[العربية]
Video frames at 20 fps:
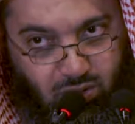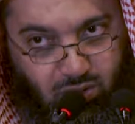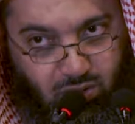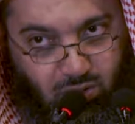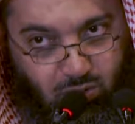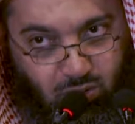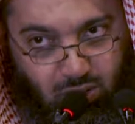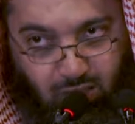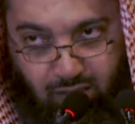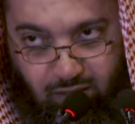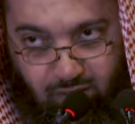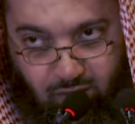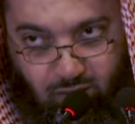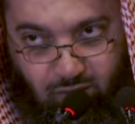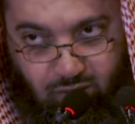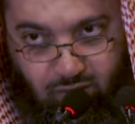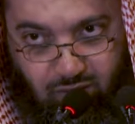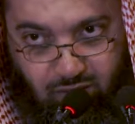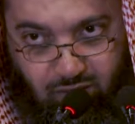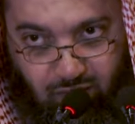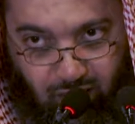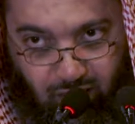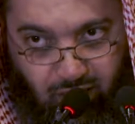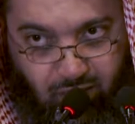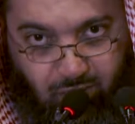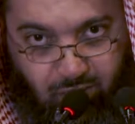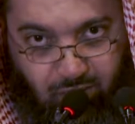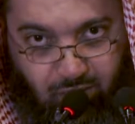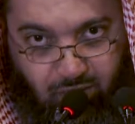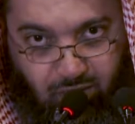ولا ينقص
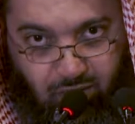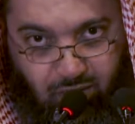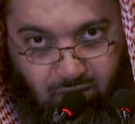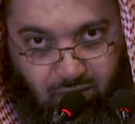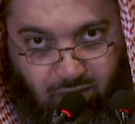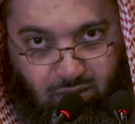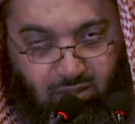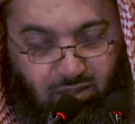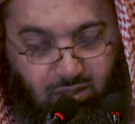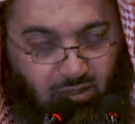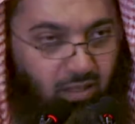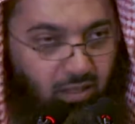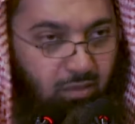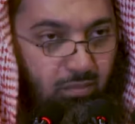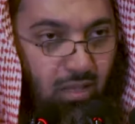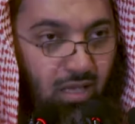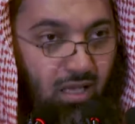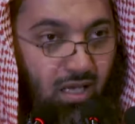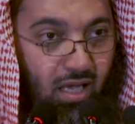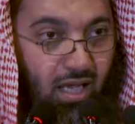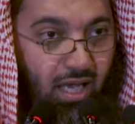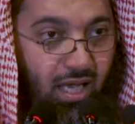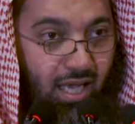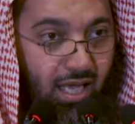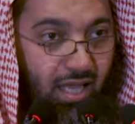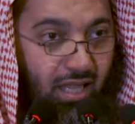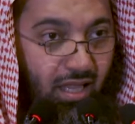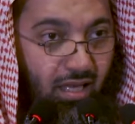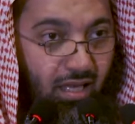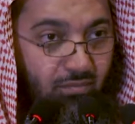طيب طيب
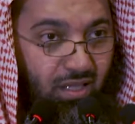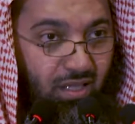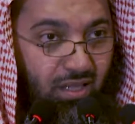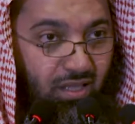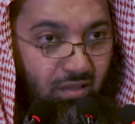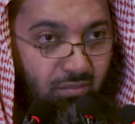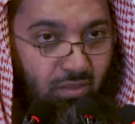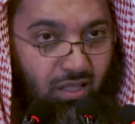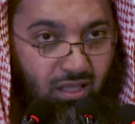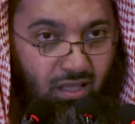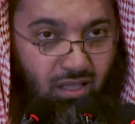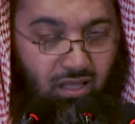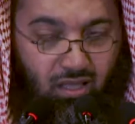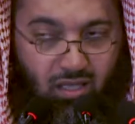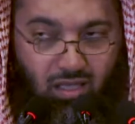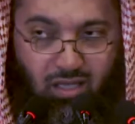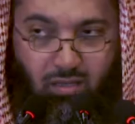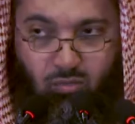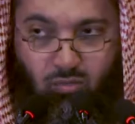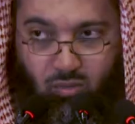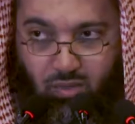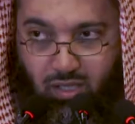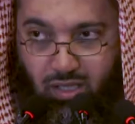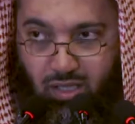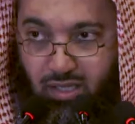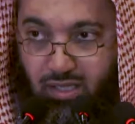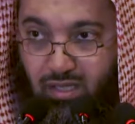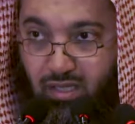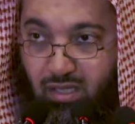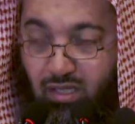هذا المذهب الذي ذهبوا
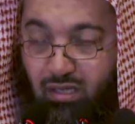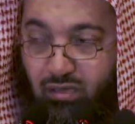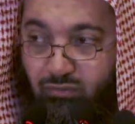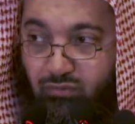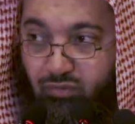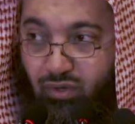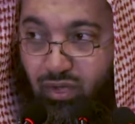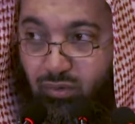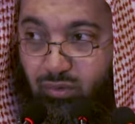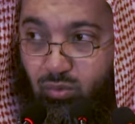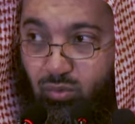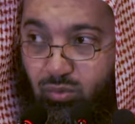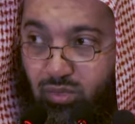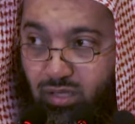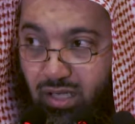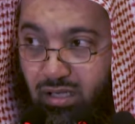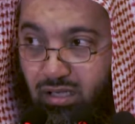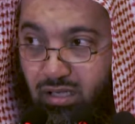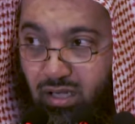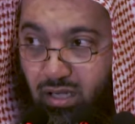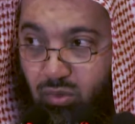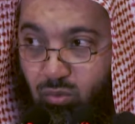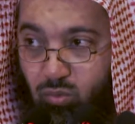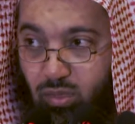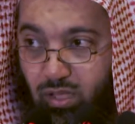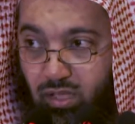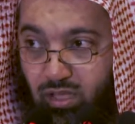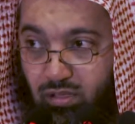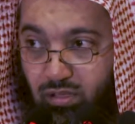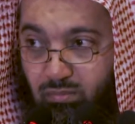إليه فرع عن
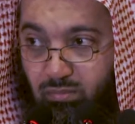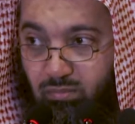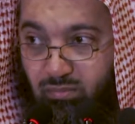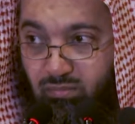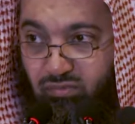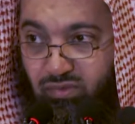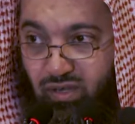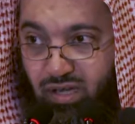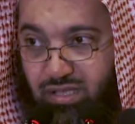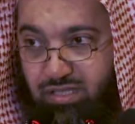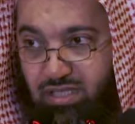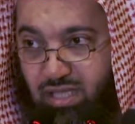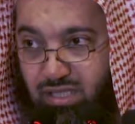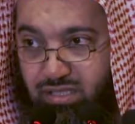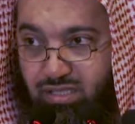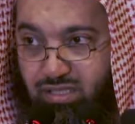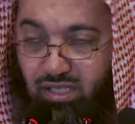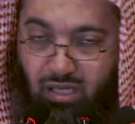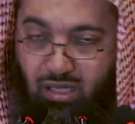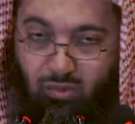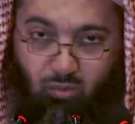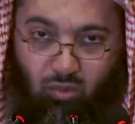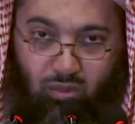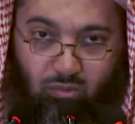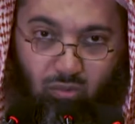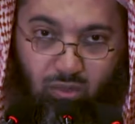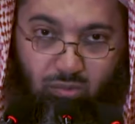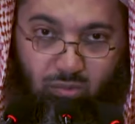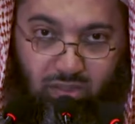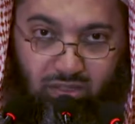قولهم في الأساس الأول
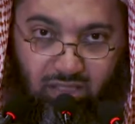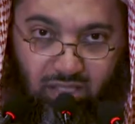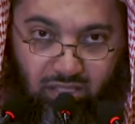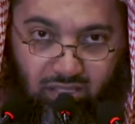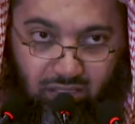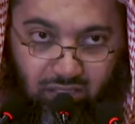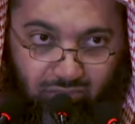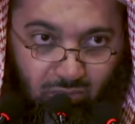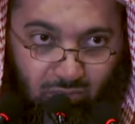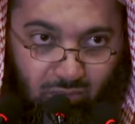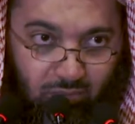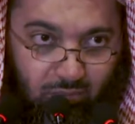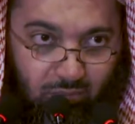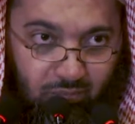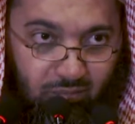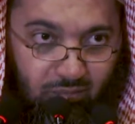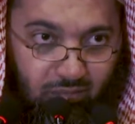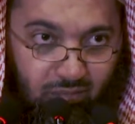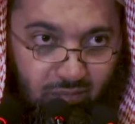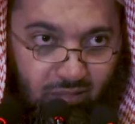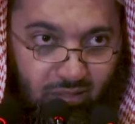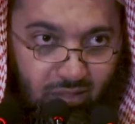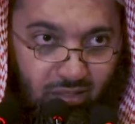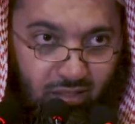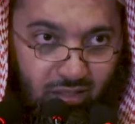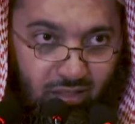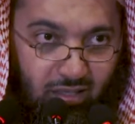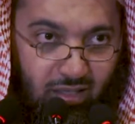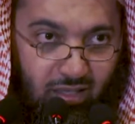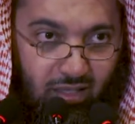وهو تعريف
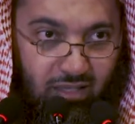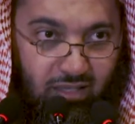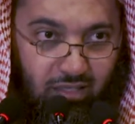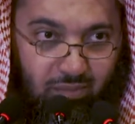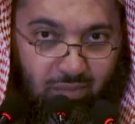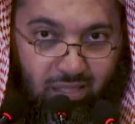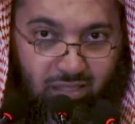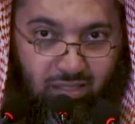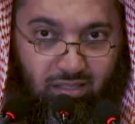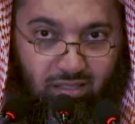الإيمان